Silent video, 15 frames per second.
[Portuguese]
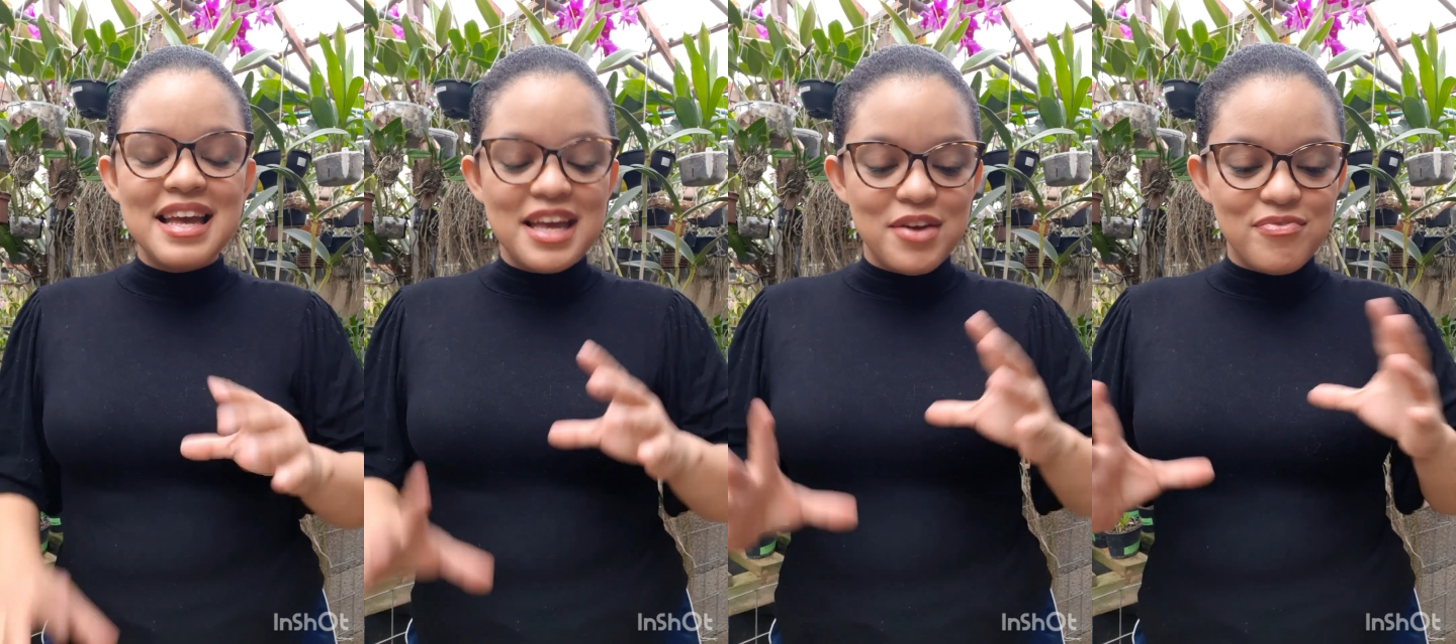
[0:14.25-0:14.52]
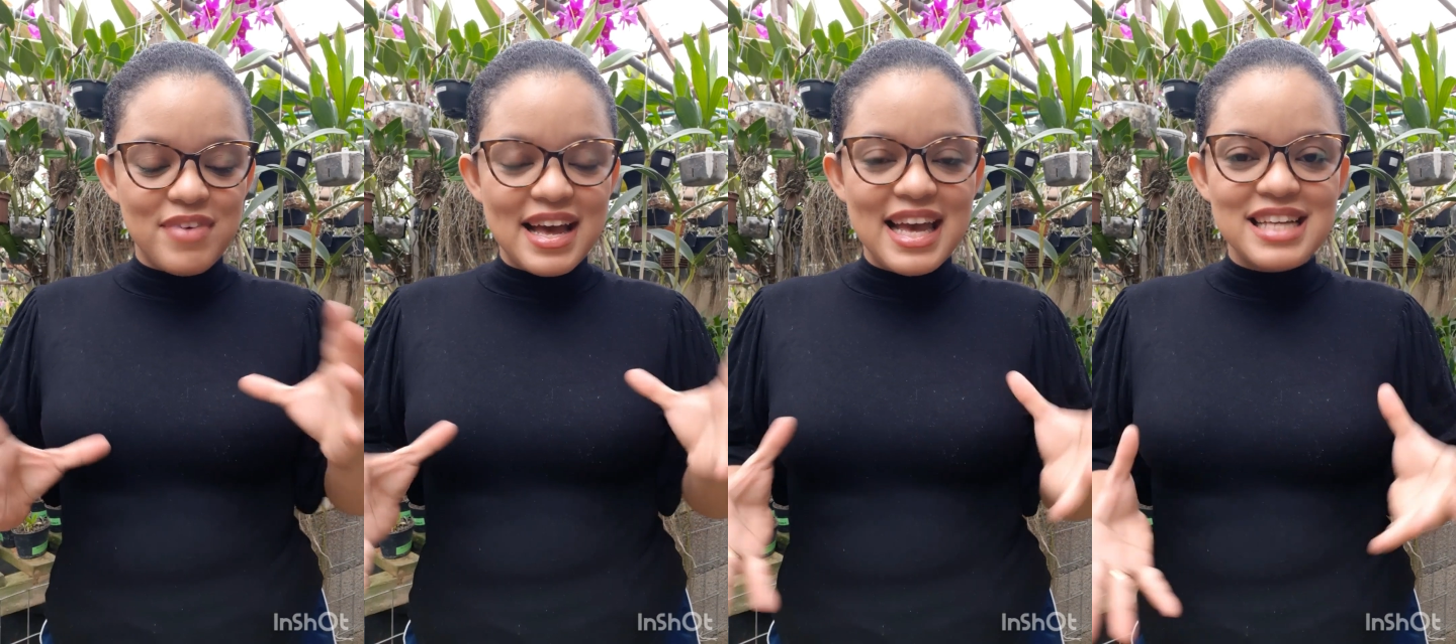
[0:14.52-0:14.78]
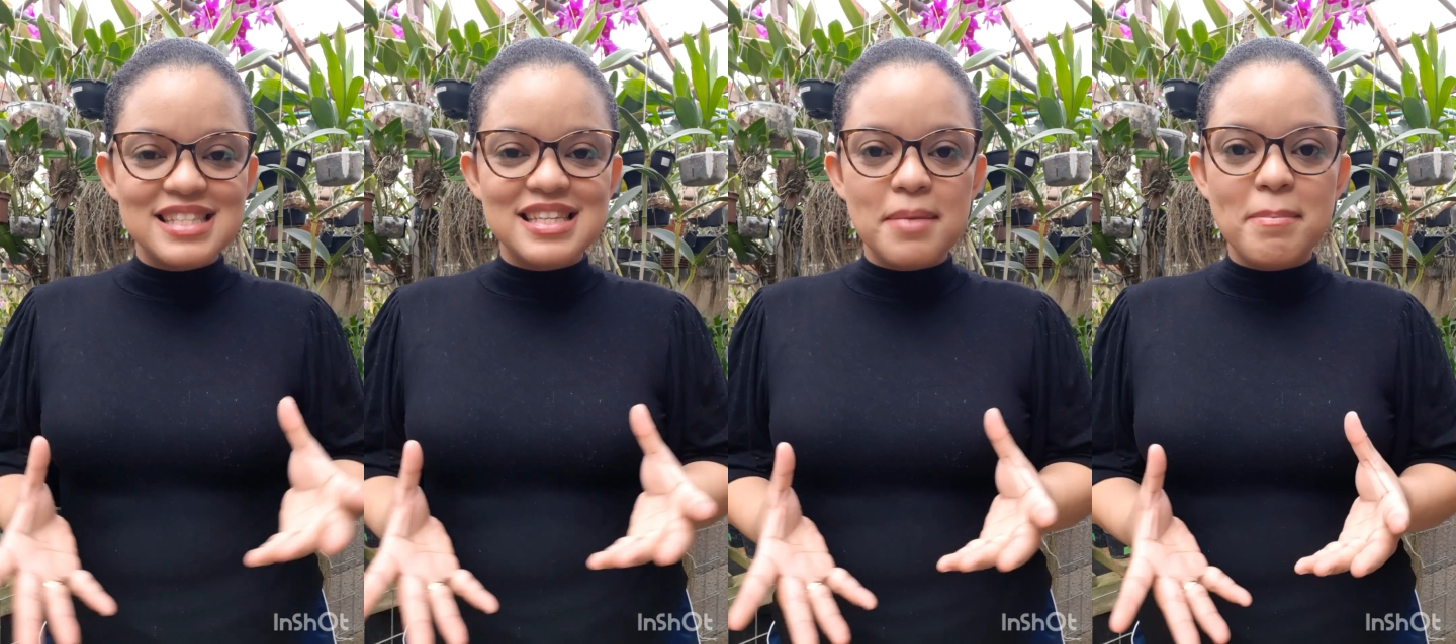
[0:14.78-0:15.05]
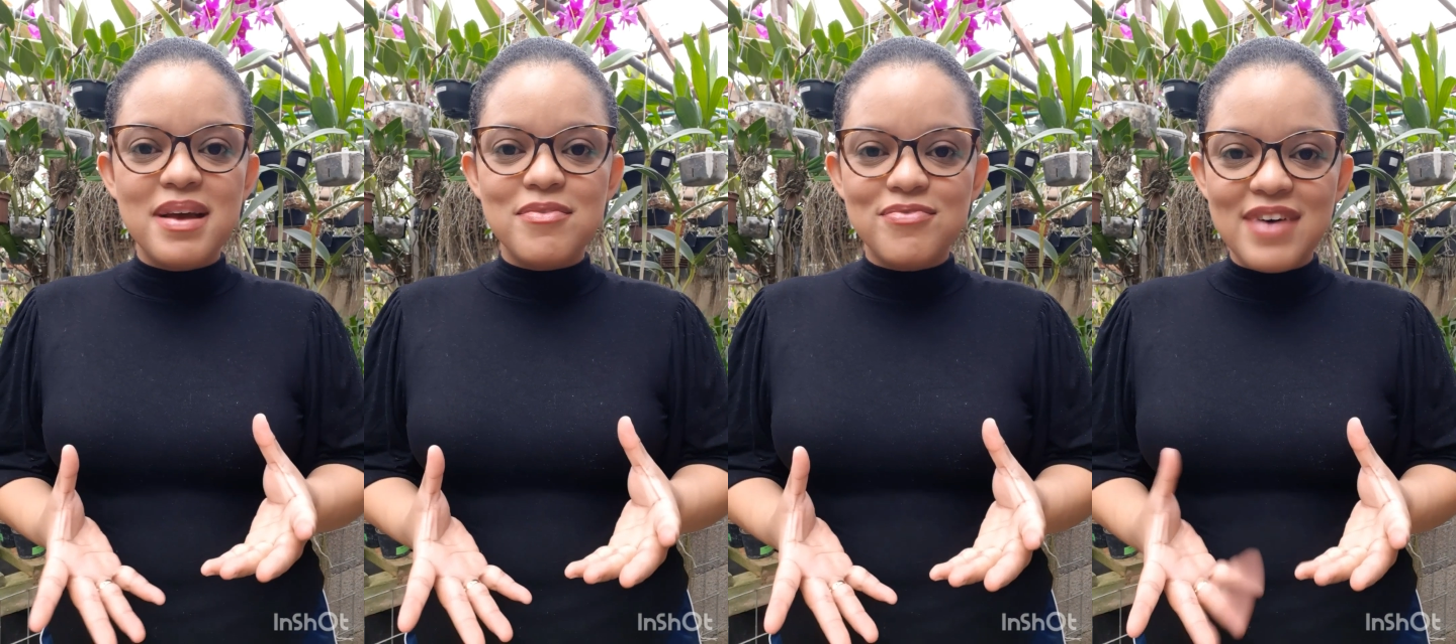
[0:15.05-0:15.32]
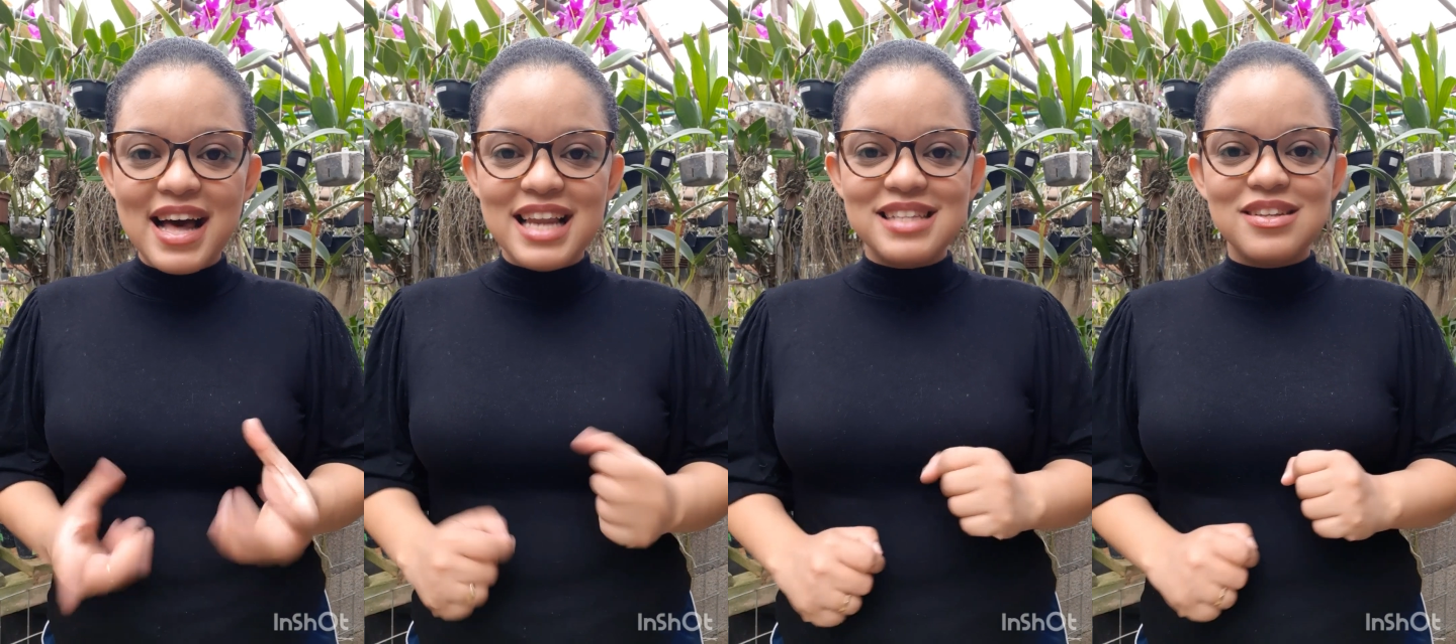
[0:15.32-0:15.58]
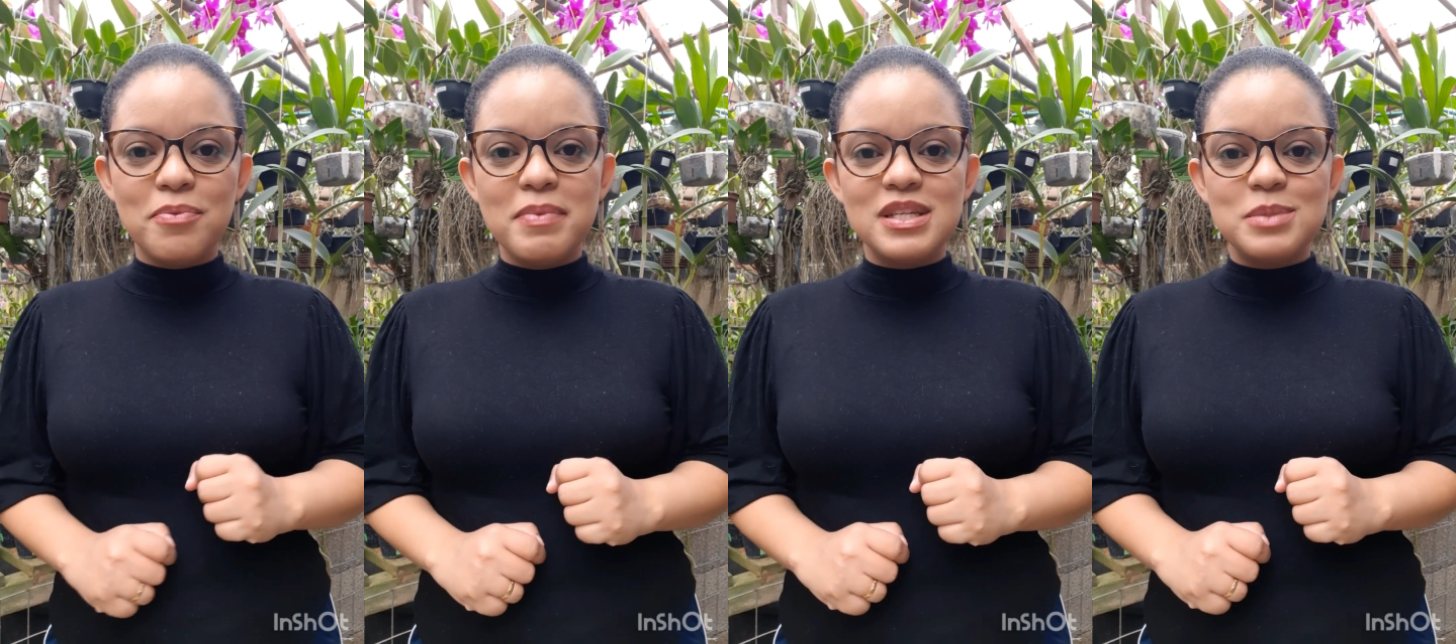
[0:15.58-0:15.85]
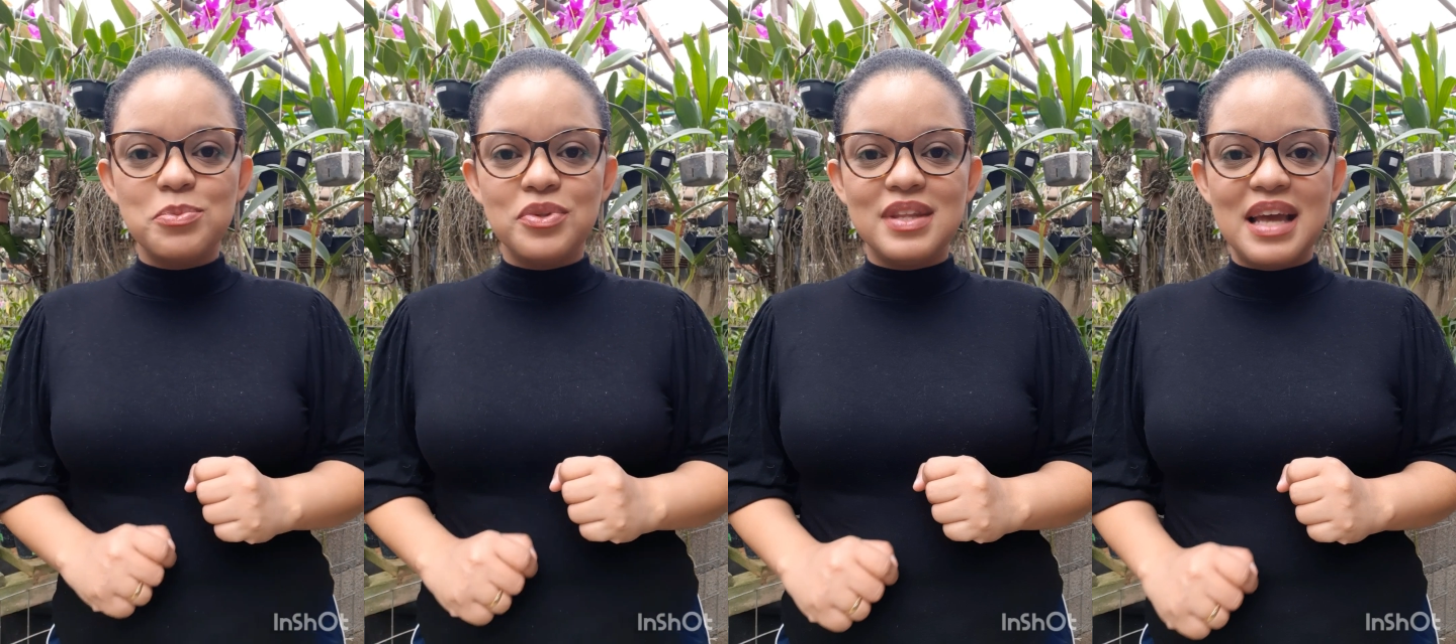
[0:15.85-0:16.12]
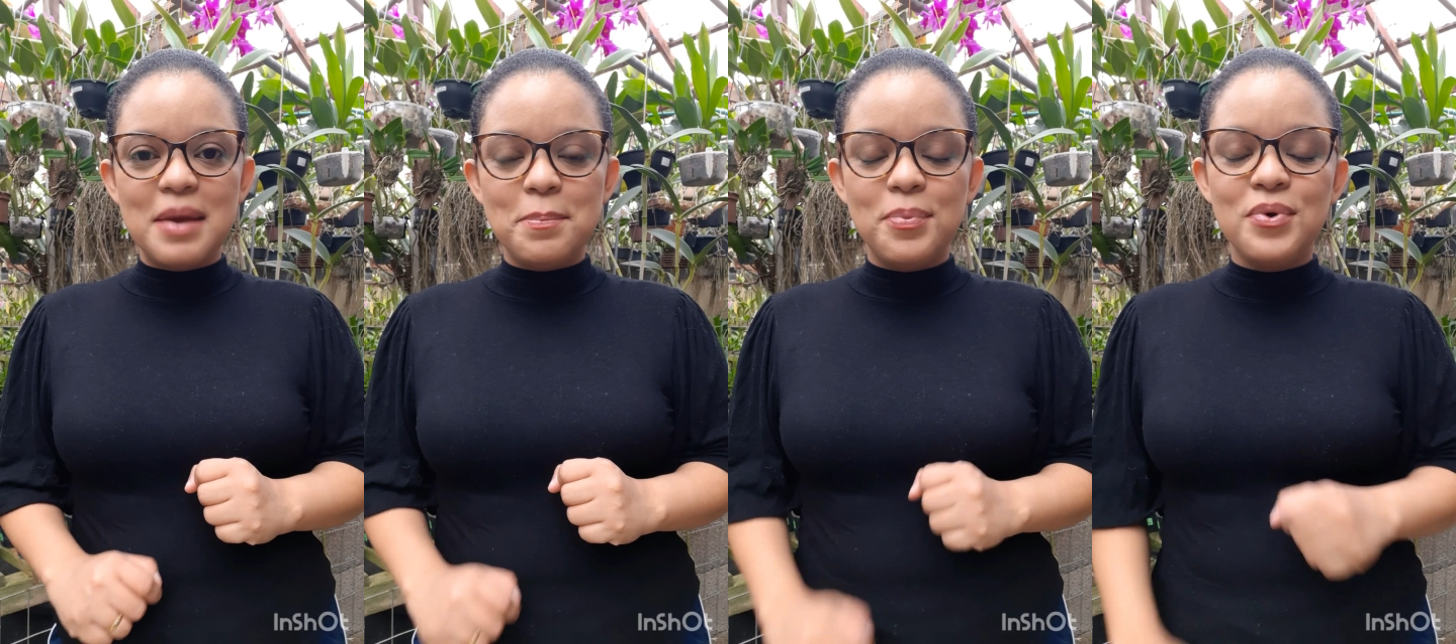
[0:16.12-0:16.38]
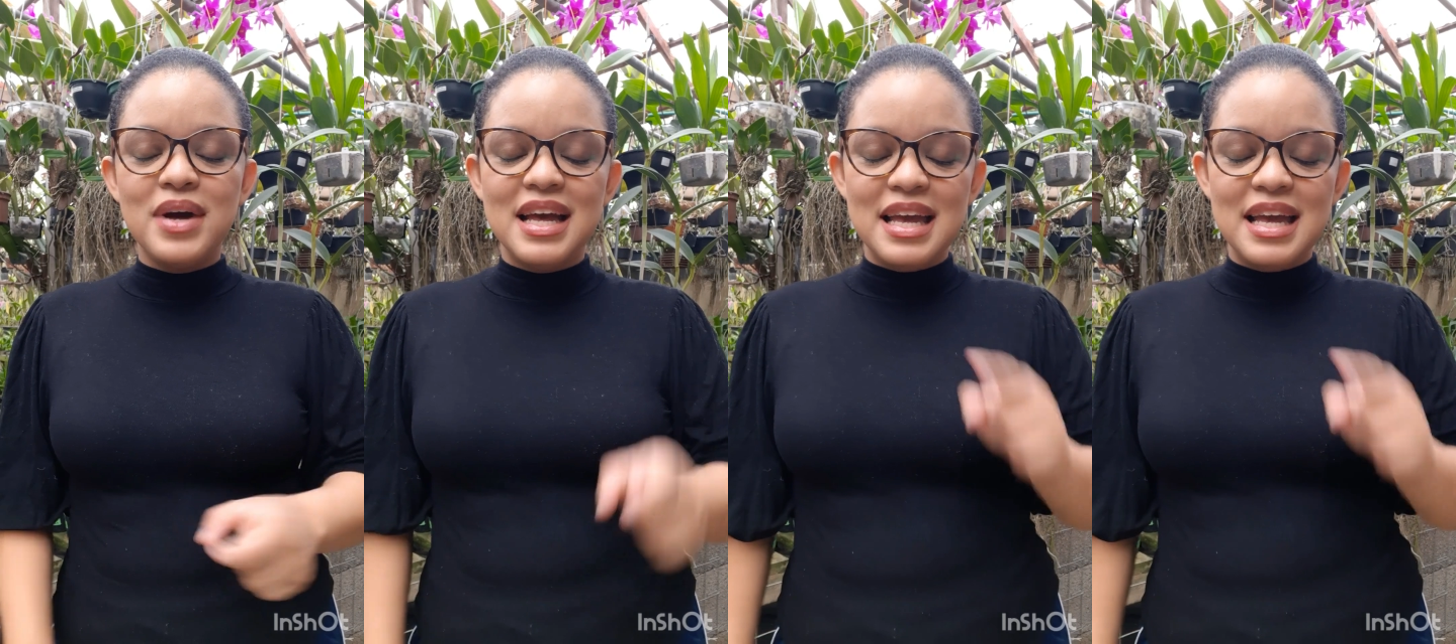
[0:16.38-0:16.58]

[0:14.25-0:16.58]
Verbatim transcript: e vai receber várias ao mesmo tempo